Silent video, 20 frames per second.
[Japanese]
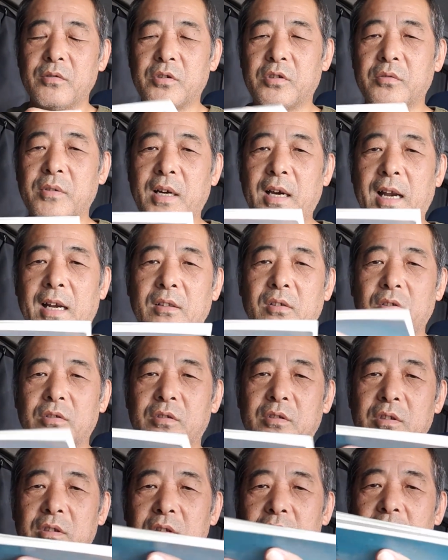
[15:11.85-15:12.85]
器があると
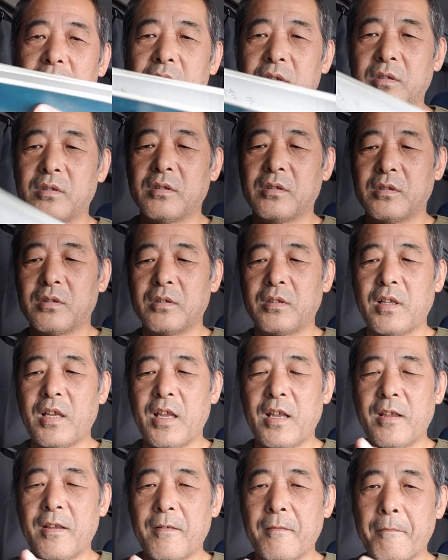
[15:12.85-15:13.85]
する。
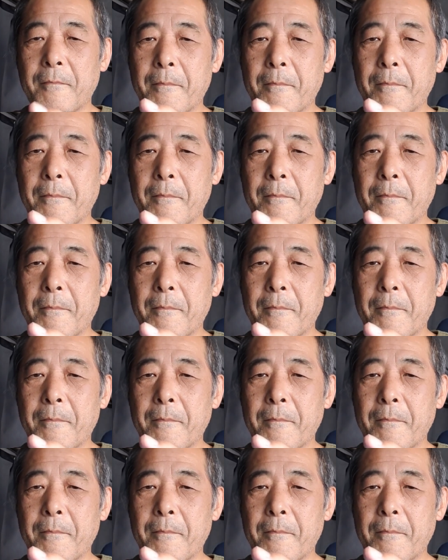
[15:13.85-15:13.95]
ね。